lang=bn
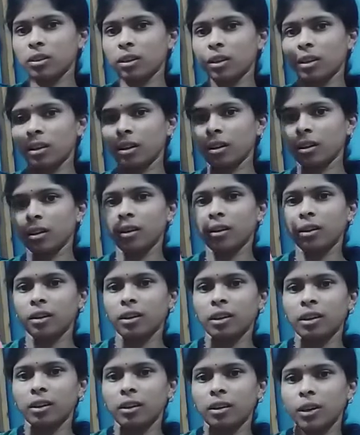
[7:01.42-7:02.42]
সে
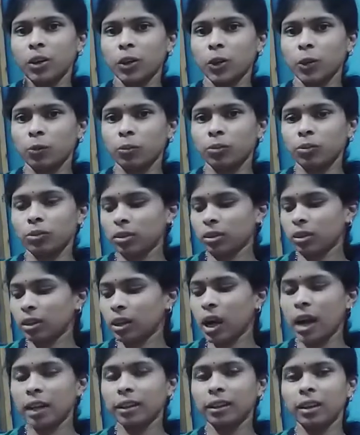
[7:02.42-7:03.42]
এরকম
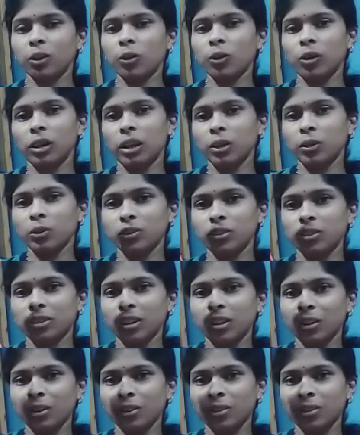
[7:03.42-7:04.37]
কাঁধে গলিয়ে খুঁজছিল